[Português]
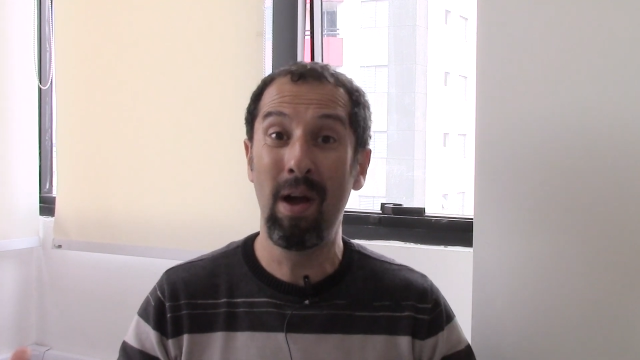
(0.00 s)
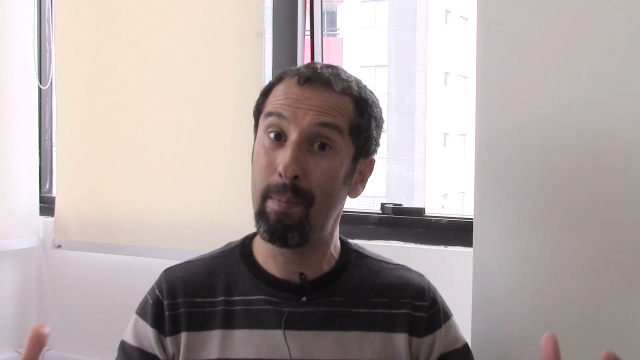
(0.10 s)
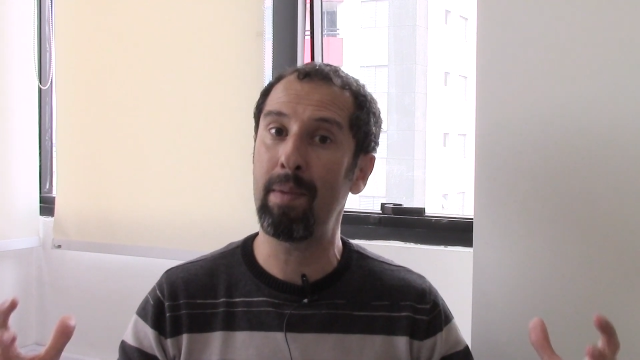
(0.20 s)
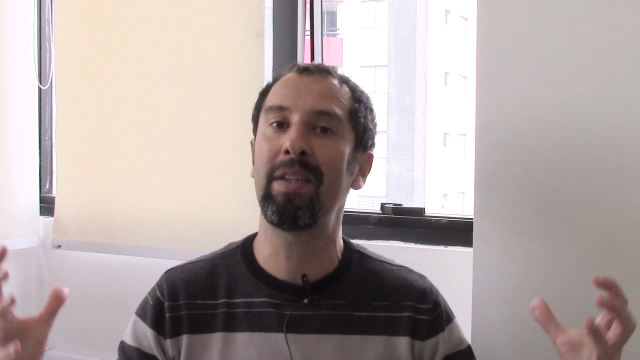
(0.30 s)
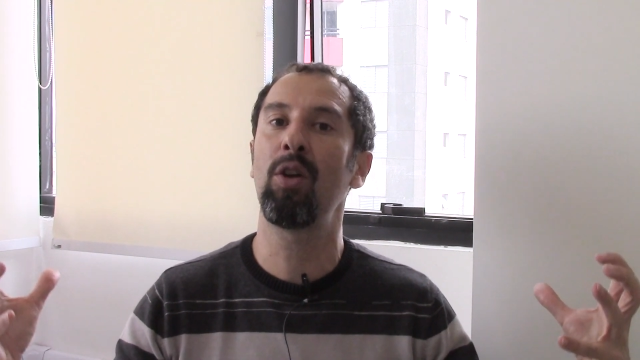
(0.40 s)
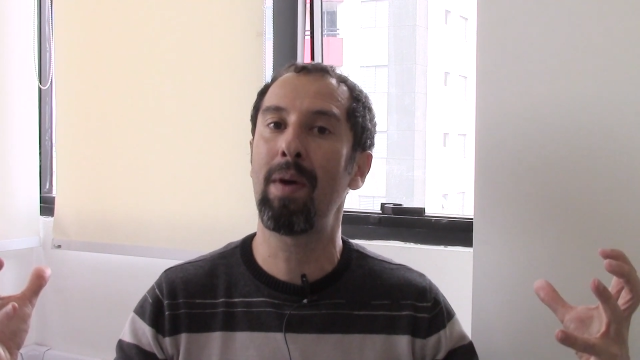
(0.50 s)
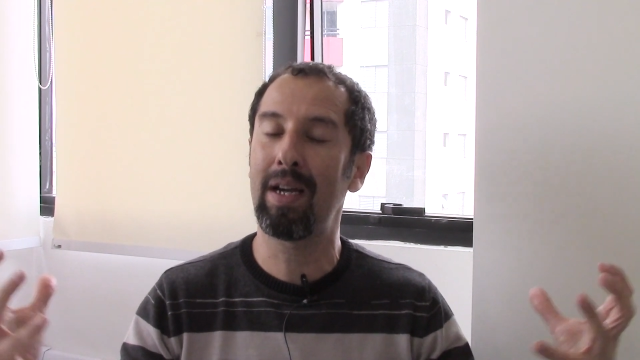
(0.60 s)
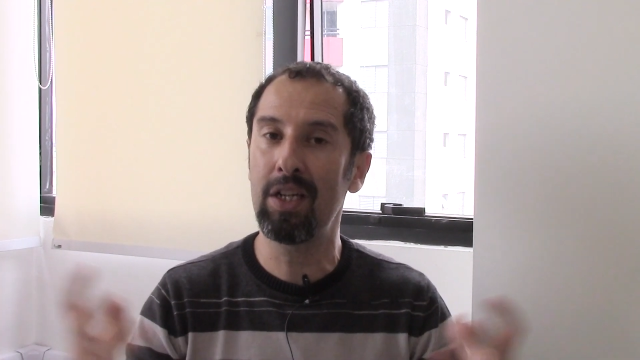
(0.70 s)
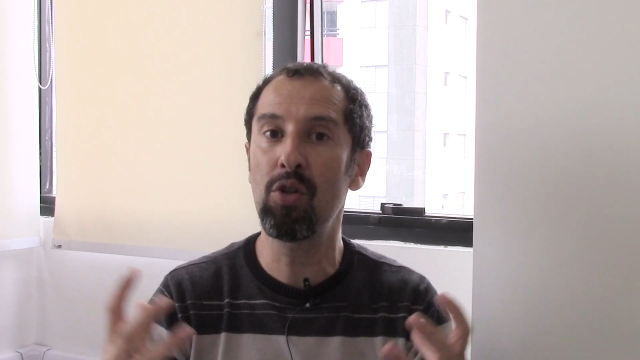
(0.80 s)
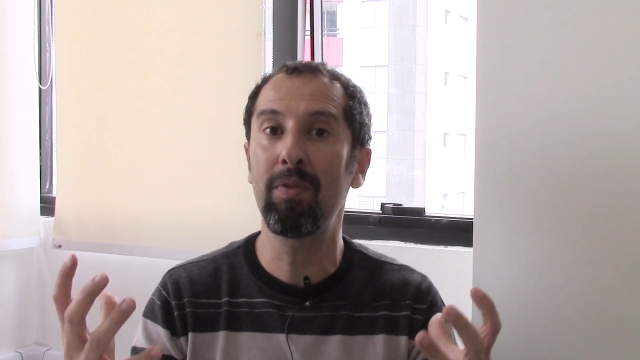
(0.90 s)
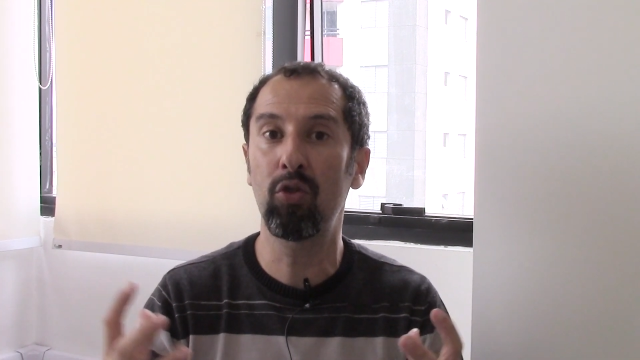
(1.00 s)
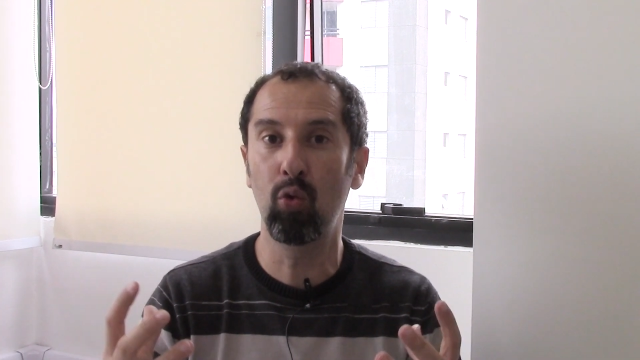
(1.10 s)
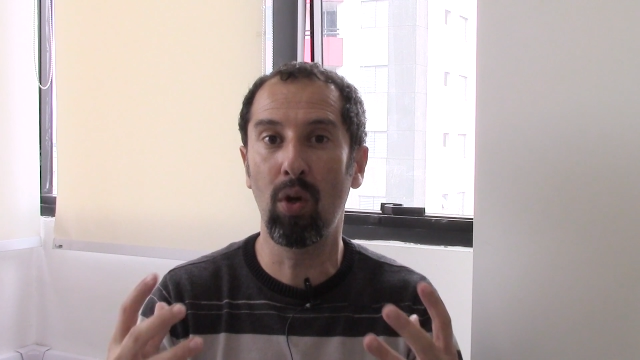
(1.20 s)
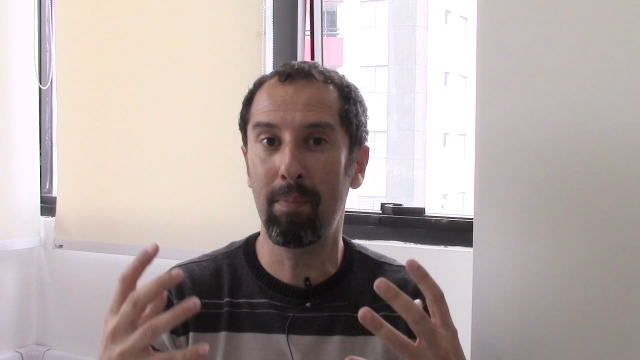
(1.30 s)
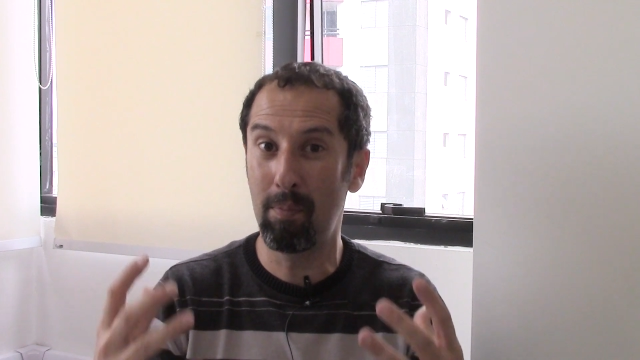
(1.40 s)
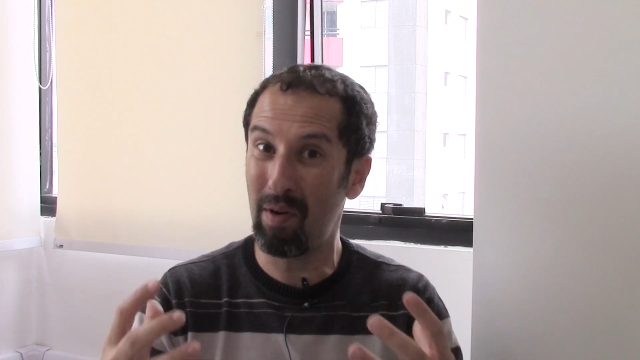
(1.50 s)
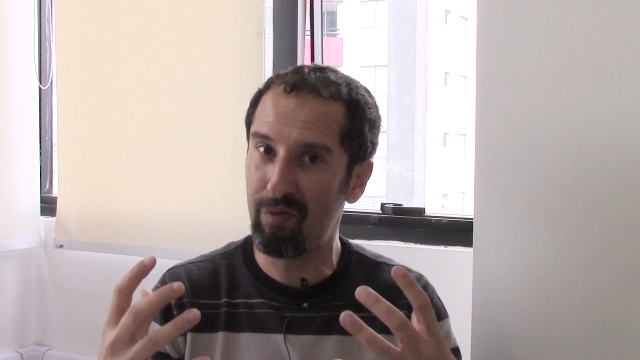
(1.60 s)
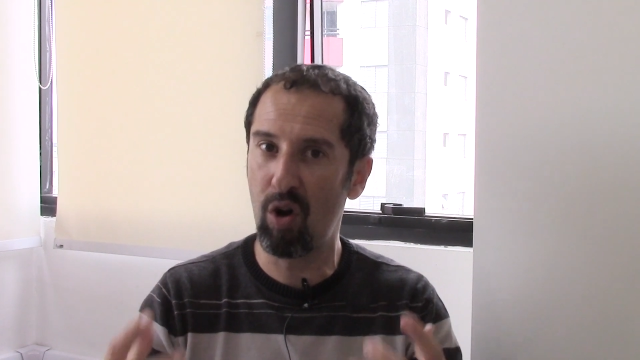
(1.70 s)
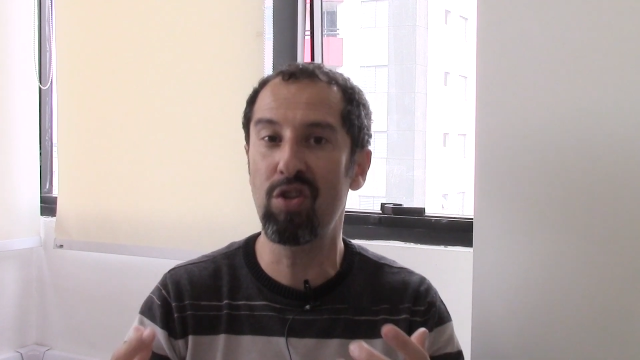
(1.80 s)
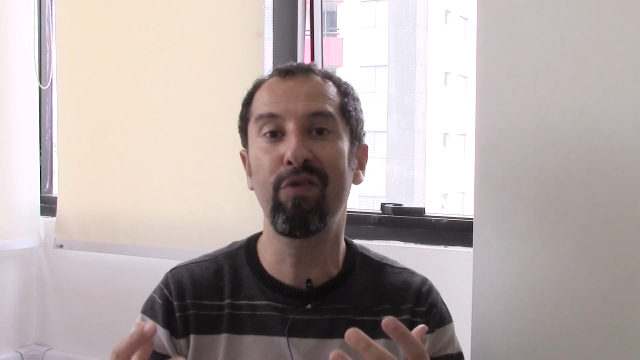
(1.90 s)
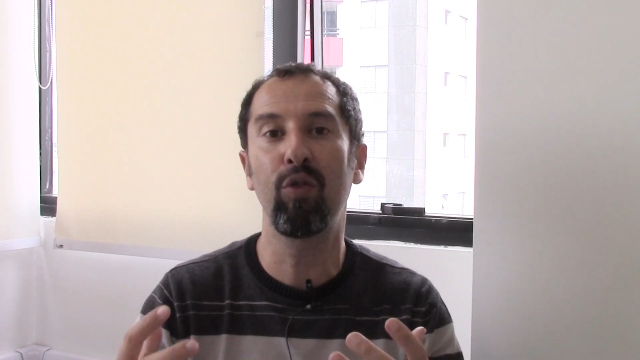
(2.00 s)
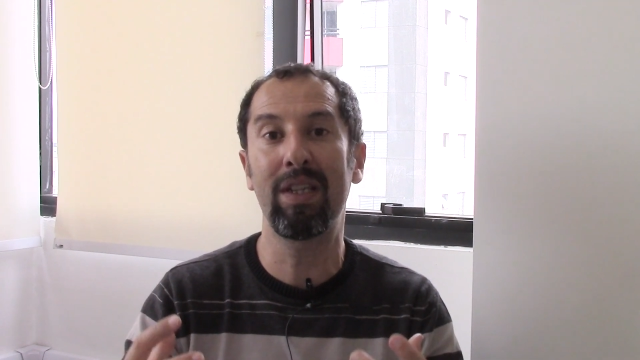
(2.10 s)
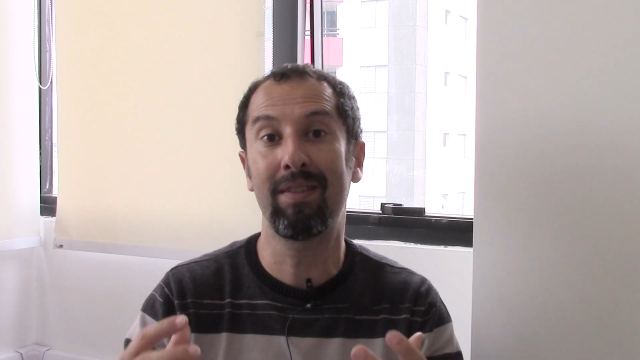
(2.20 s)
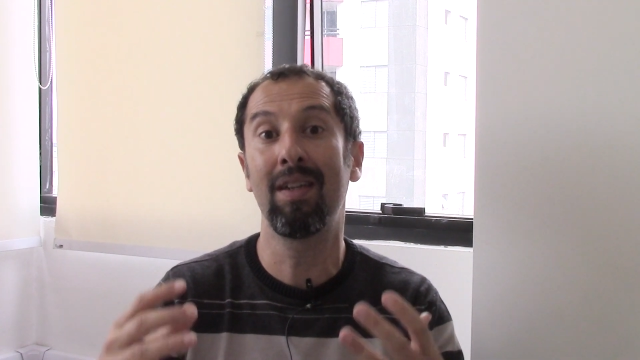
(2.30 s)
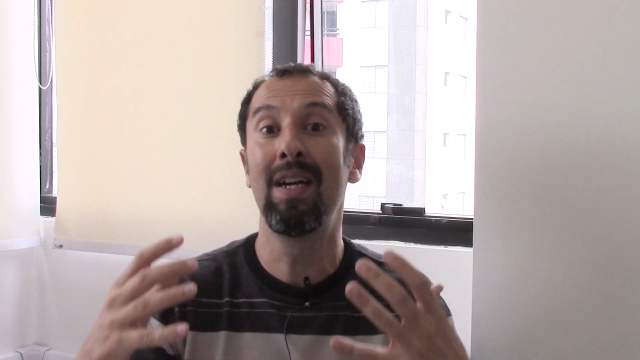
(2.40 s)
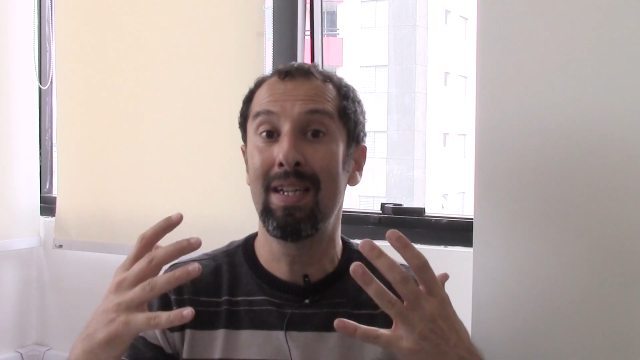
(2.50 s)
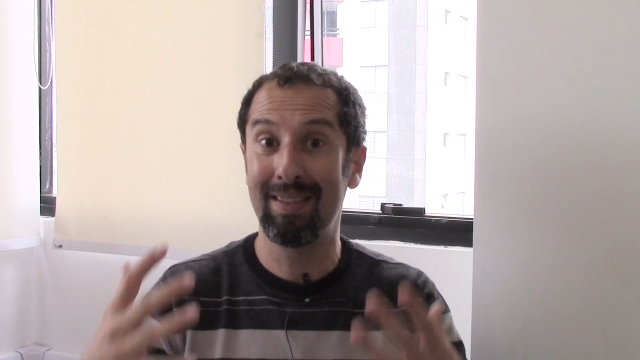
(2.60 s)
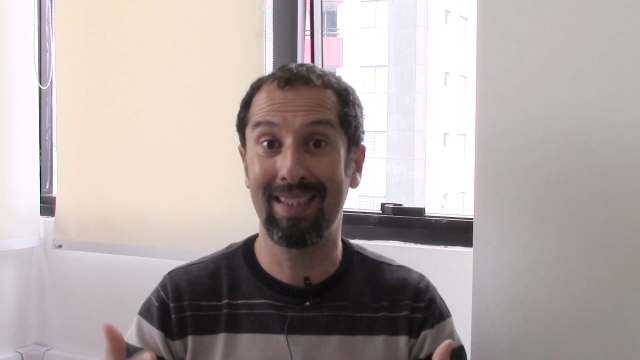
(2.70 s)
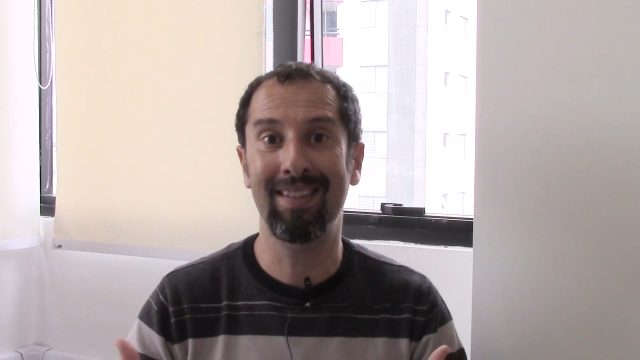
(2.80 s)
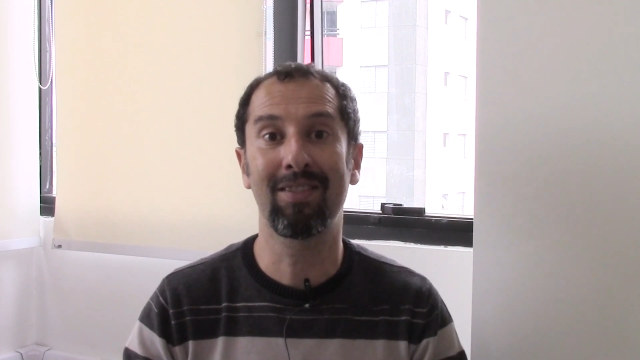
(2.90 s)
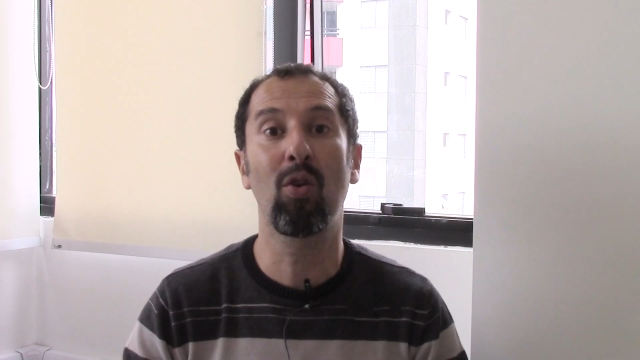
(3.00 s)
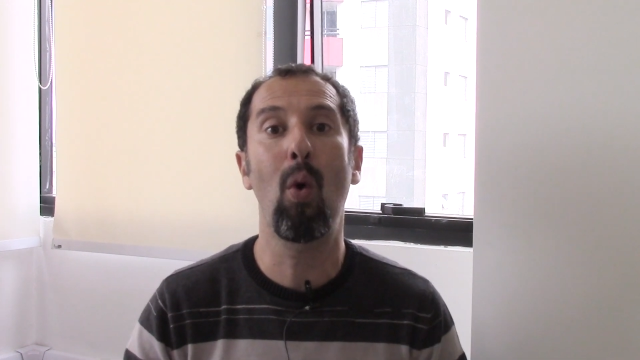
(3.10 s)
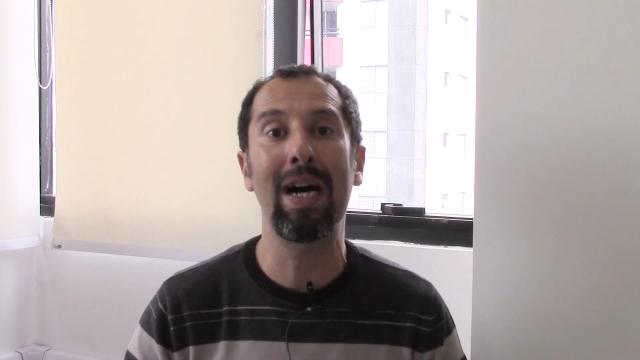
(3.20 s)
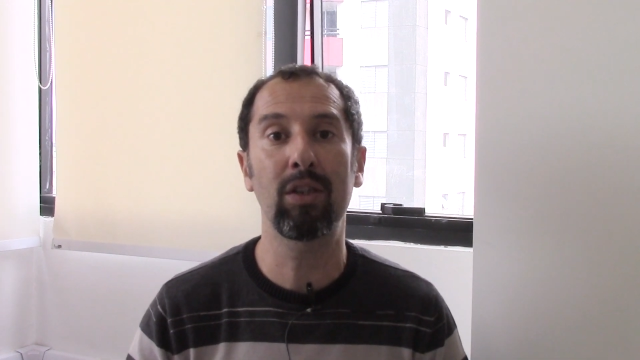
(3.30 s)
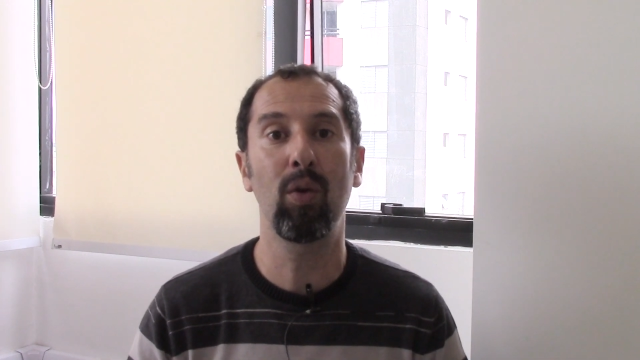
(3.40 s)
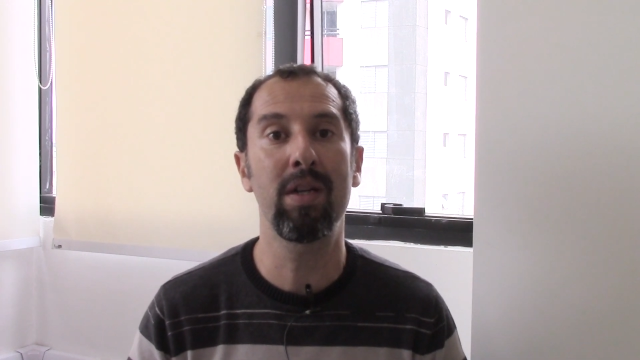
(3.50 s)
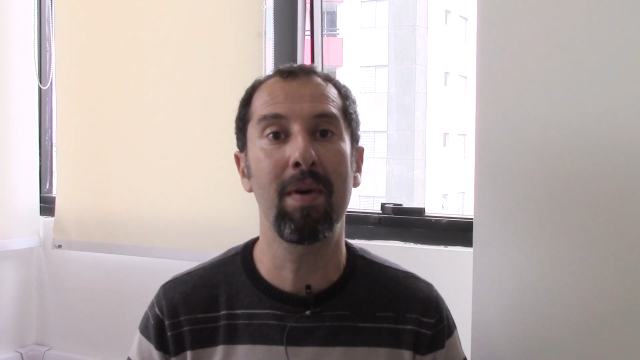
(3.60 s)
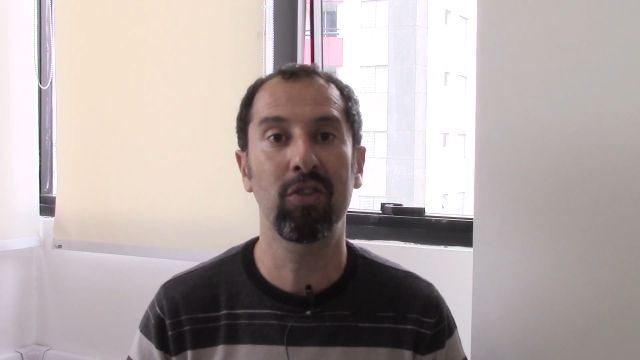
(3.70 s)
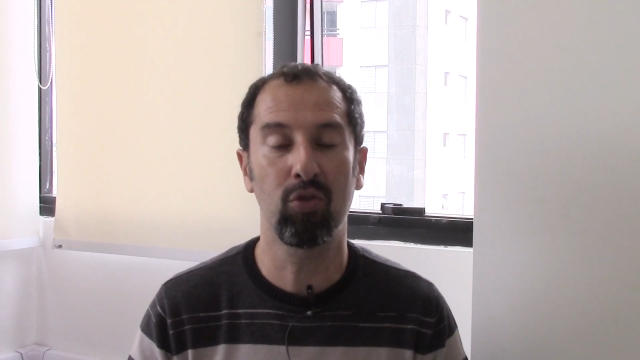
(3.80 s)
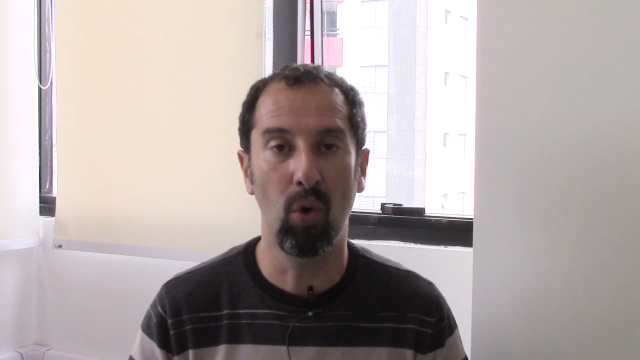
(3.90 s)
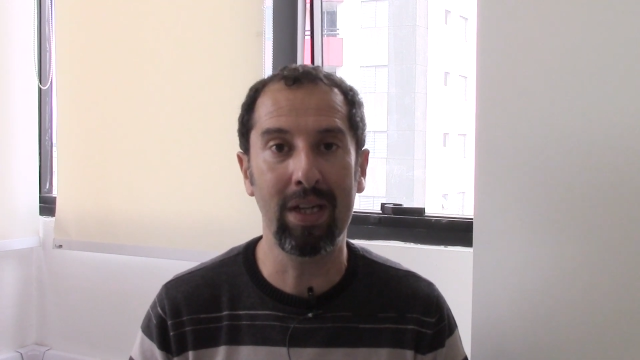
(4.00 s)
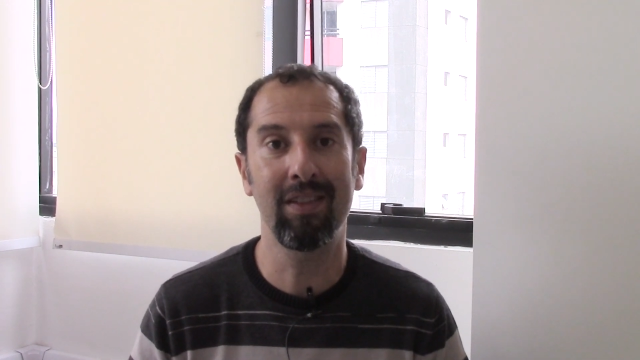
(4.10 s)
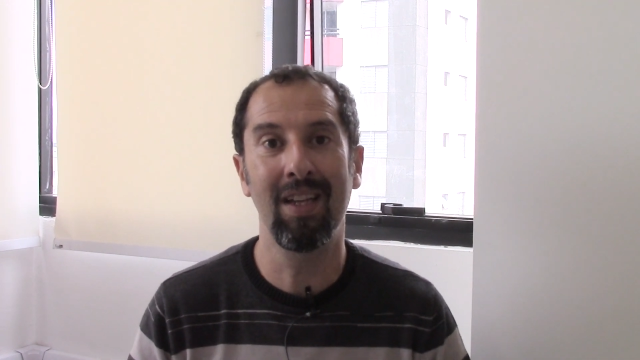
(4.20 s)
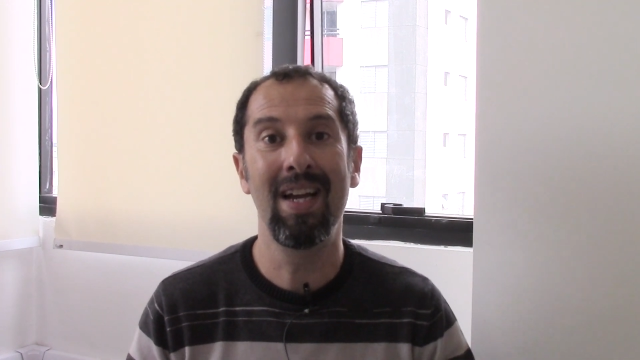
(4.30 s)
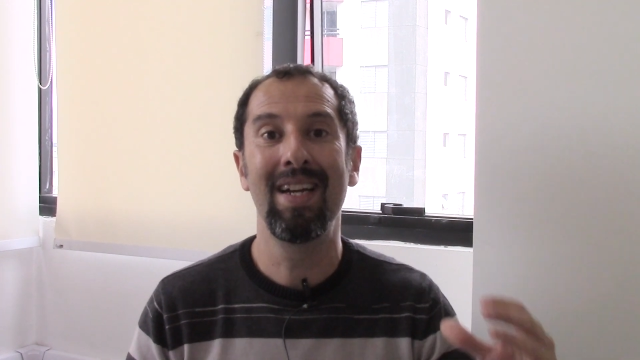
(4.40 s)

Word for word: Para mim tem uma grande mistura, uma forte influência dessas quatro animações,